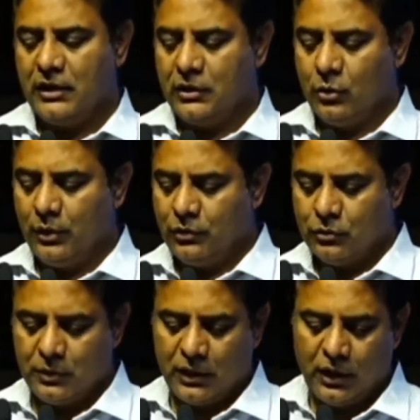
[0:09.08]
ఐ
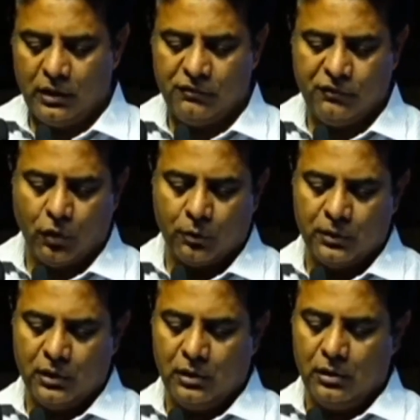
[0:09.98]
గోయింగ్ టు మై
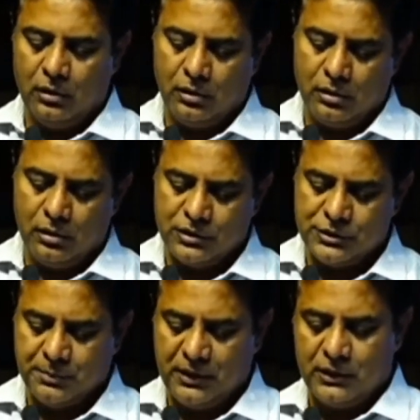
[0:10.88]
ఫార్మల్
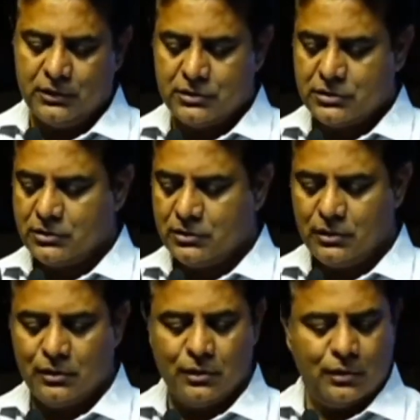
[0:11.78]
స్పీచ్
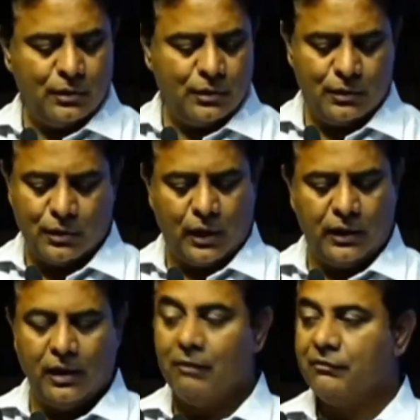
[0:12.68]

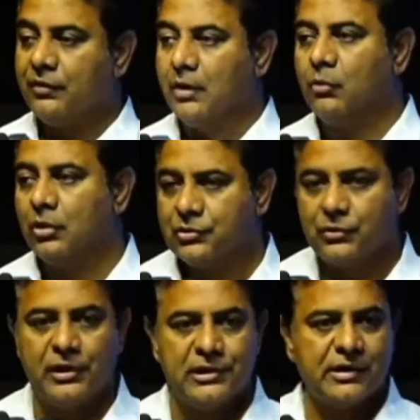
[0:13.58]
ఐ లవ్డ్
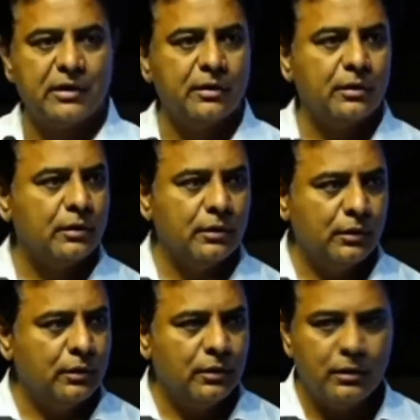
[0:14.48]
వాట్ సునీల్ సెడ్
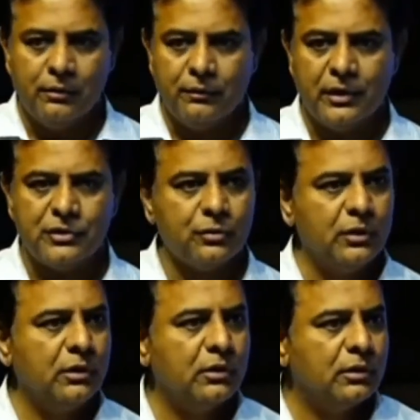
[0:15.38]
వెరీ
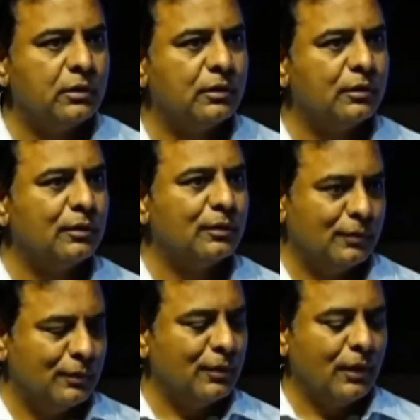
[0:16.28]
సునీల్
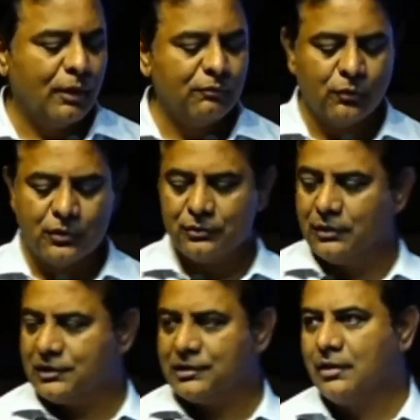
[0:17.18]
లవ్డ్
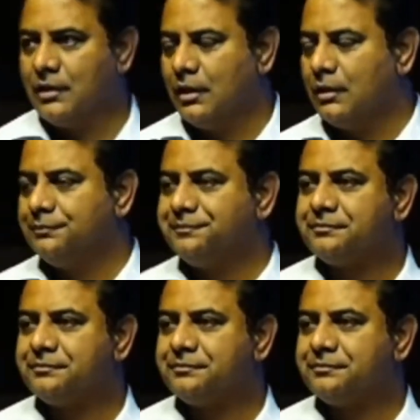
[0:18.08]
వాట్ సునీల్ సెడ్